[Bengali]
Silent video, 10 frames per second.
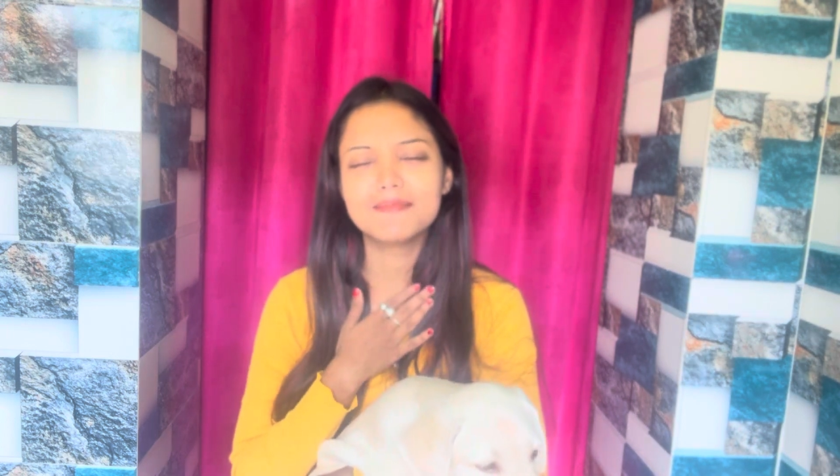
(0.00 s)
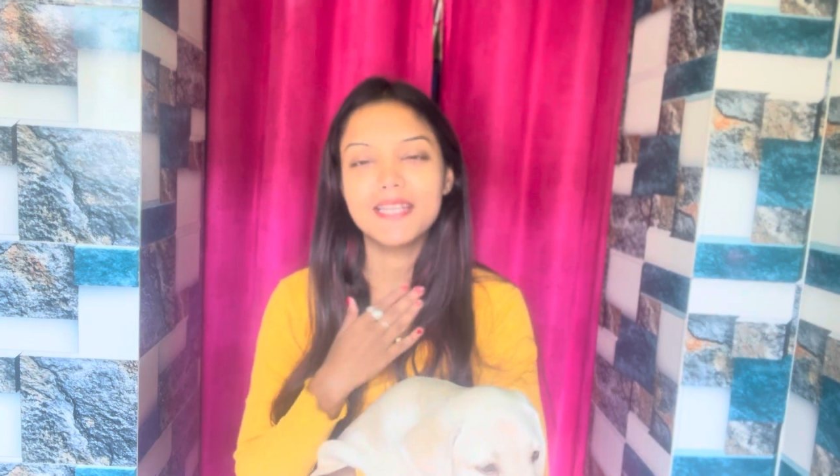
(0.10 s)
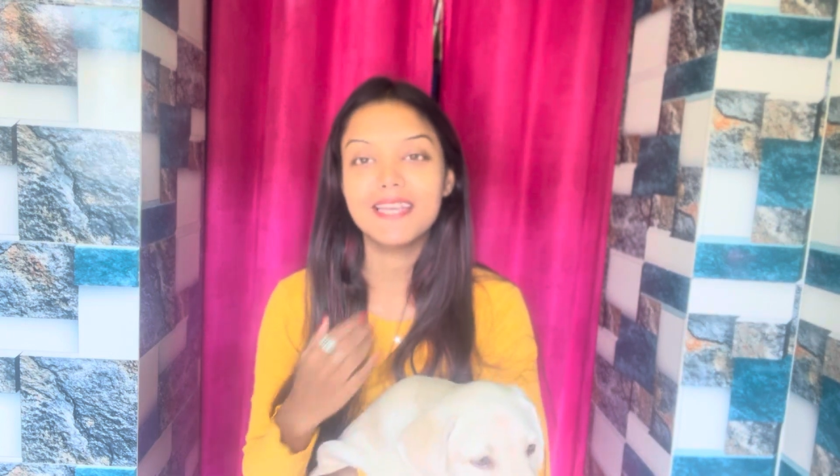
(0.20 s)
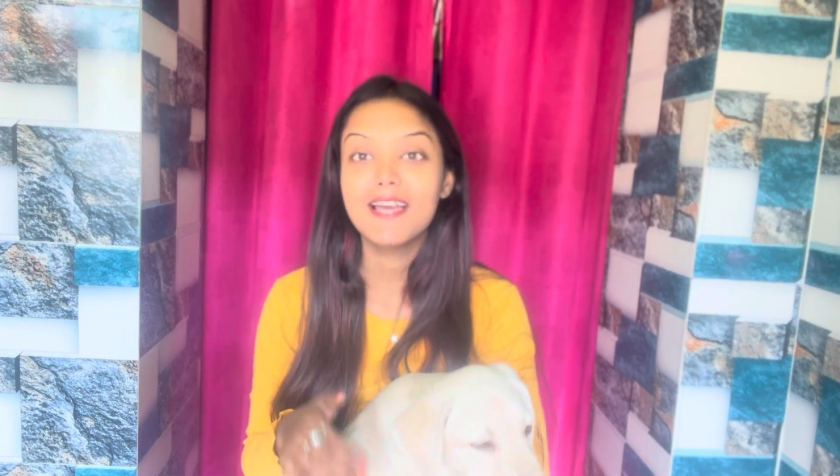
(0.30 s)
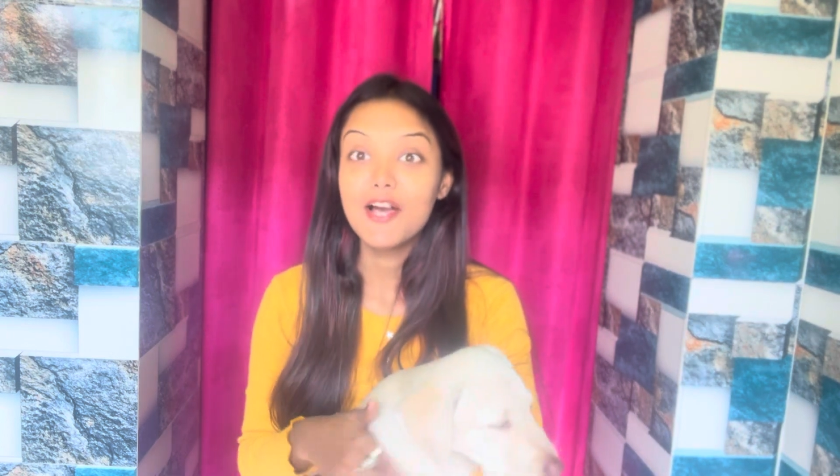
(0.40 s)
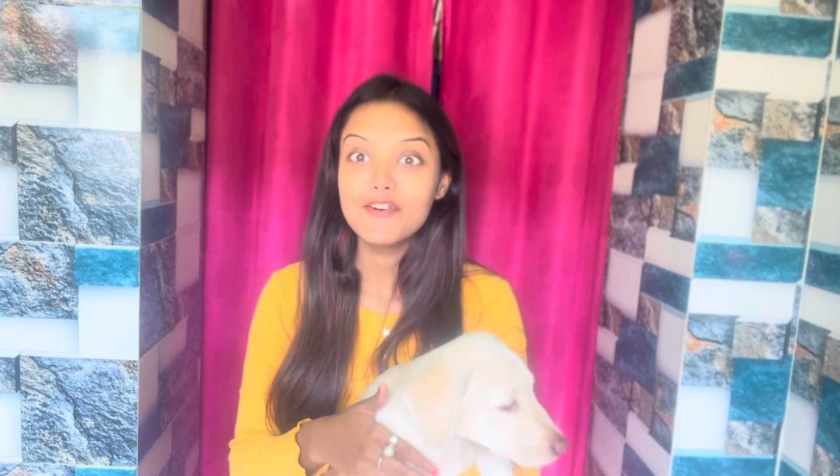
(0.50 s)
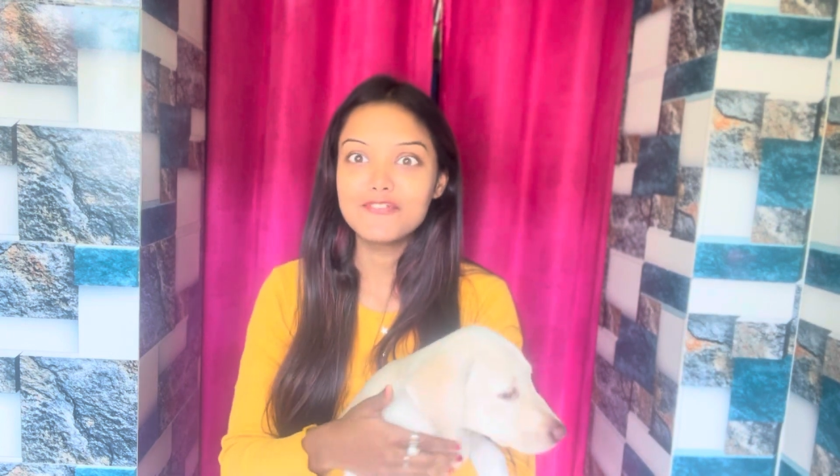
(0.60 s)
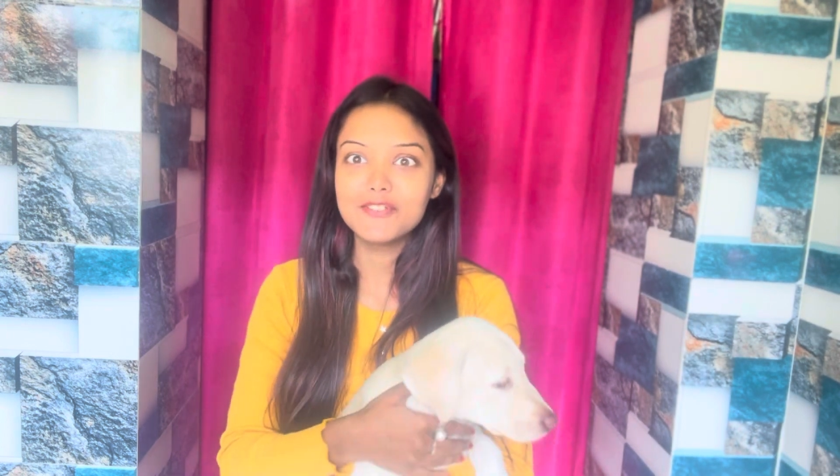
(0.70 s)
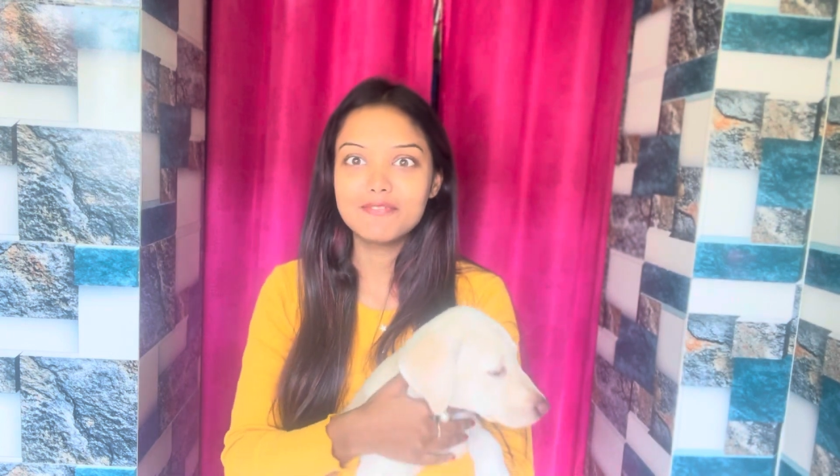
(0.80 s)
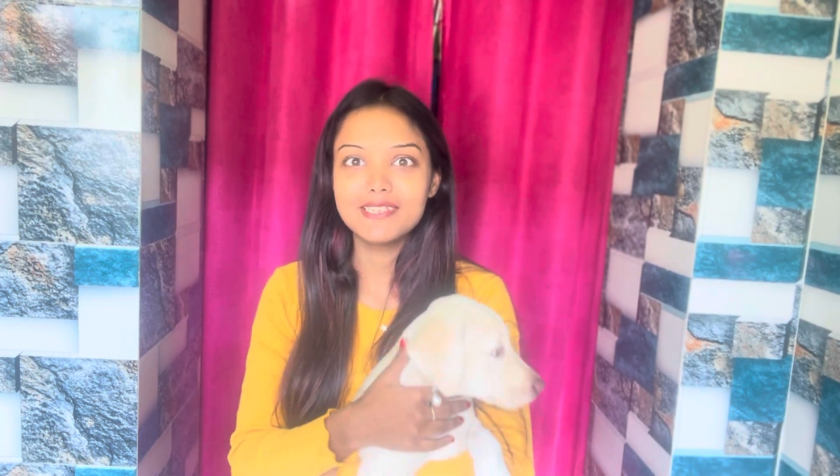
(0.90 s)
মানে
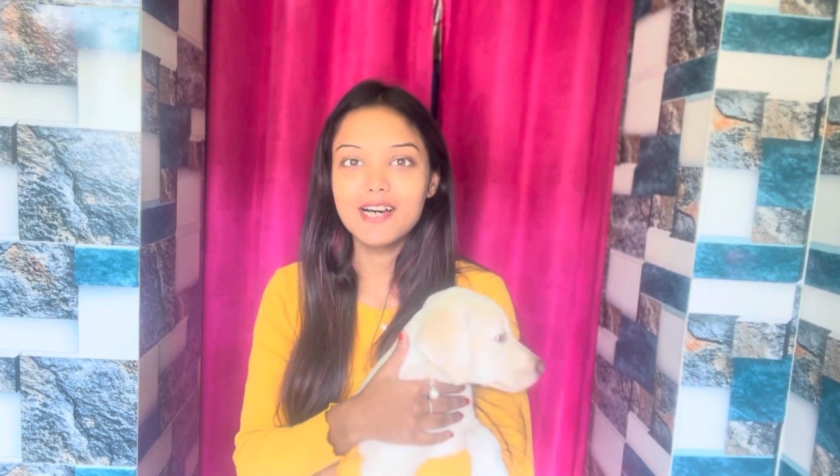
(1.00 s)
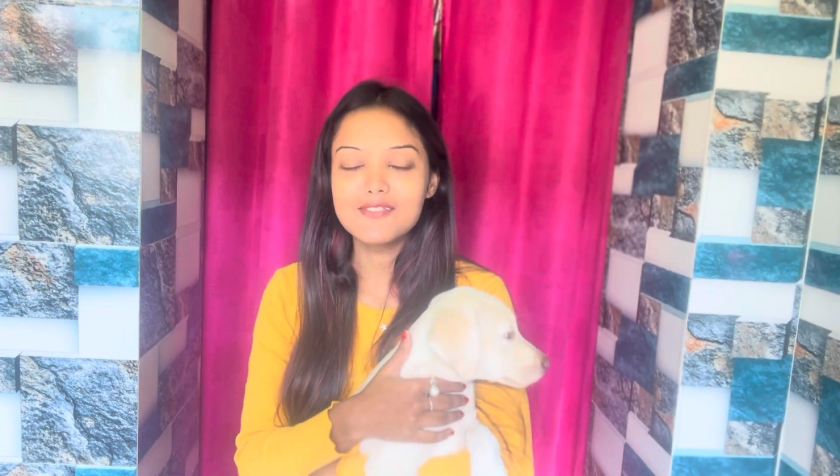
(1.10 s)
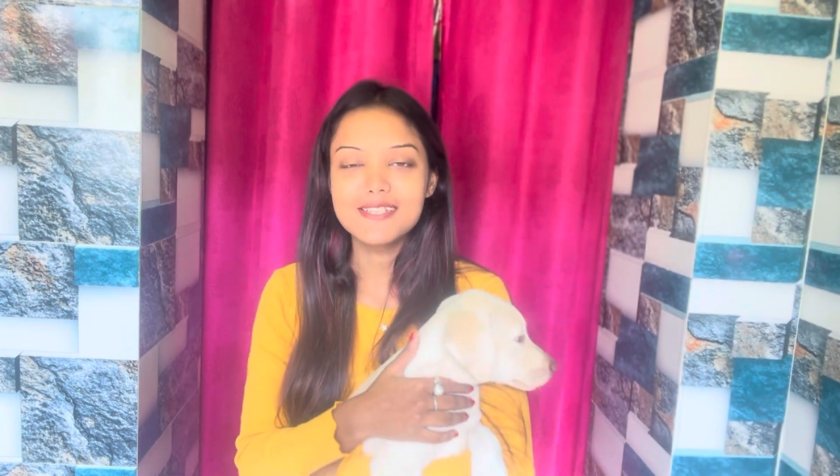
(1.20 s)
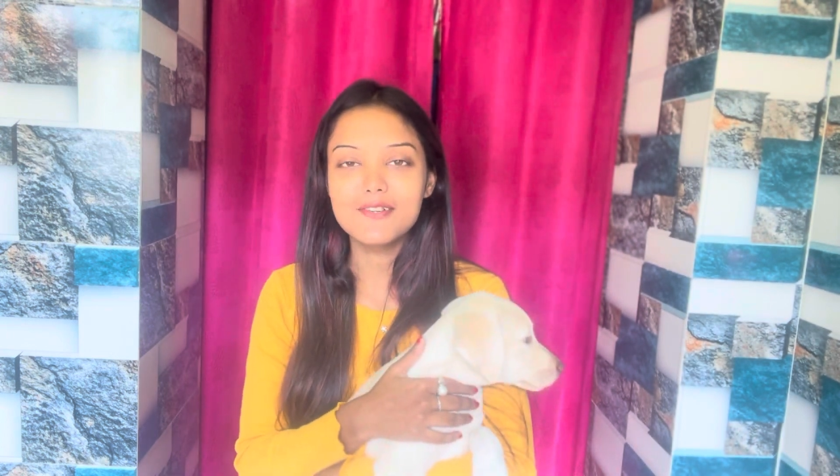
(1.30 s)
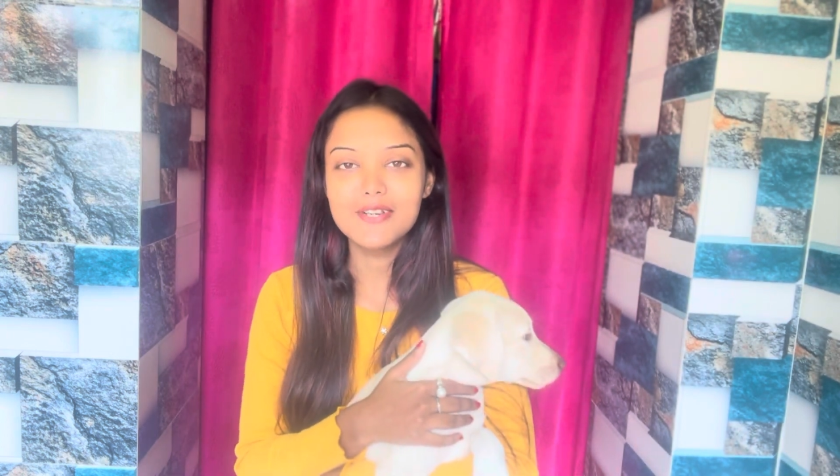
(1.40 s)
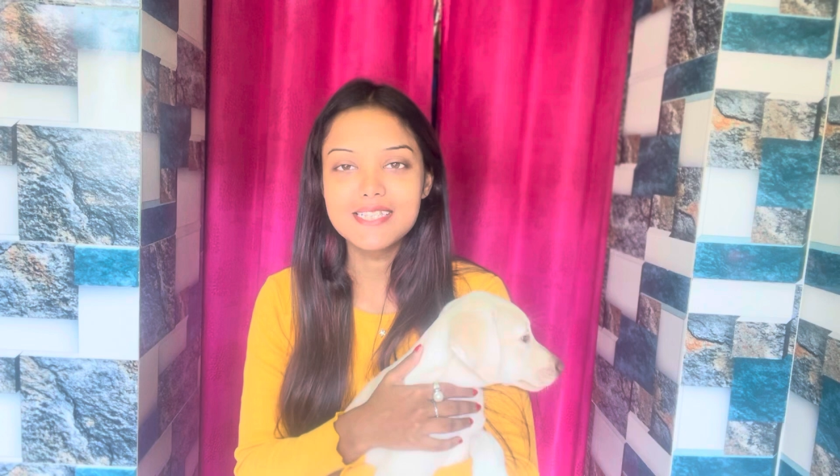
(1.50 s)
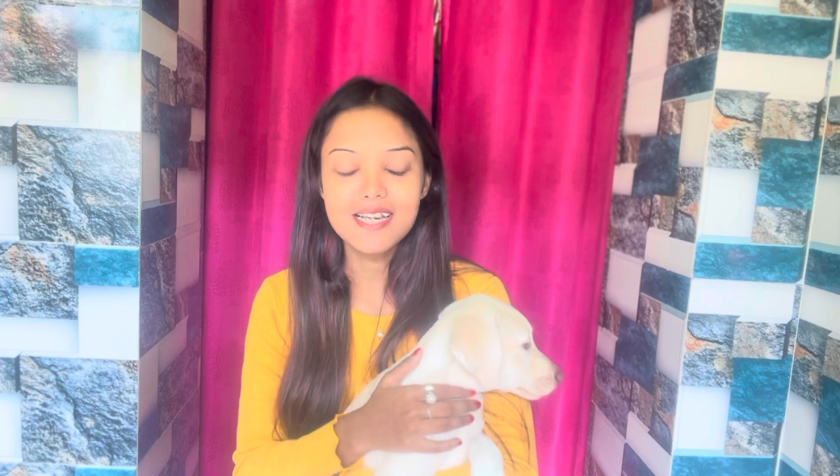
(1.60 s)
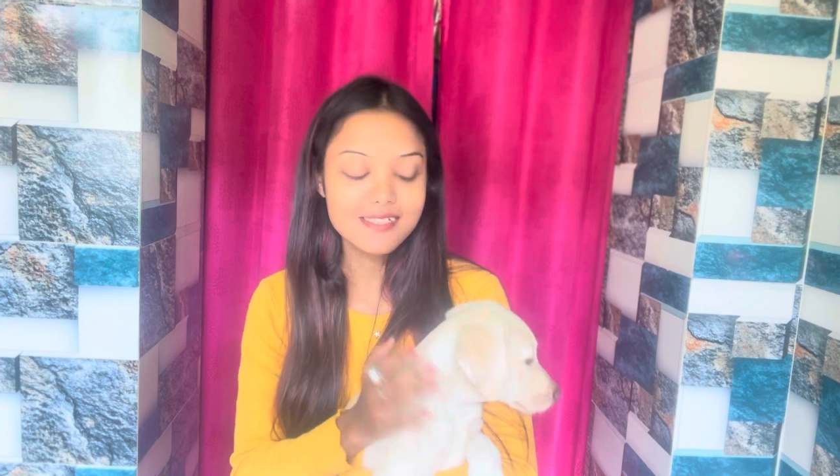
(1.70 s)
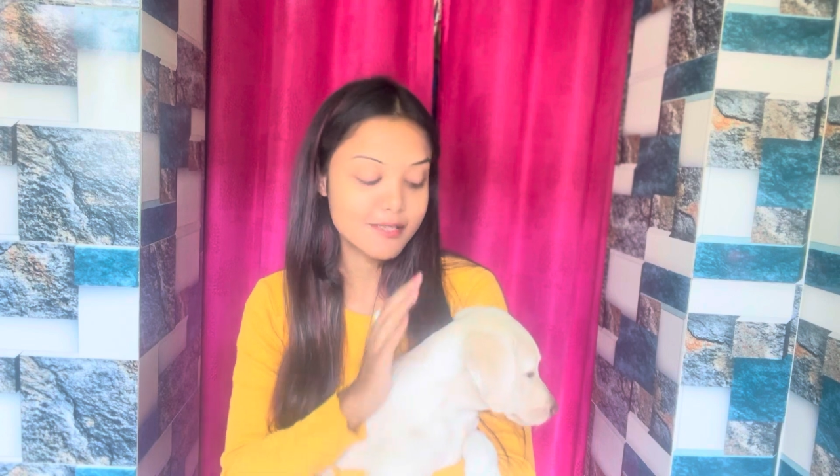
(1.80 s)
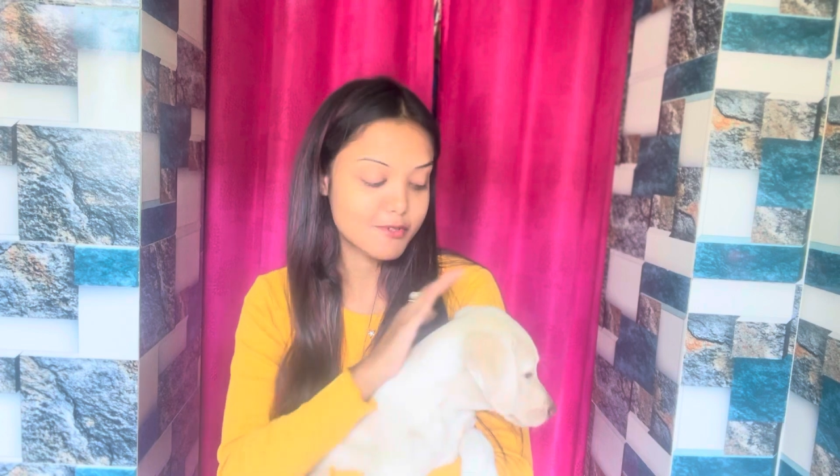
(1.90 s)
ফিফটি থাউজেন্ড হয়ে যাক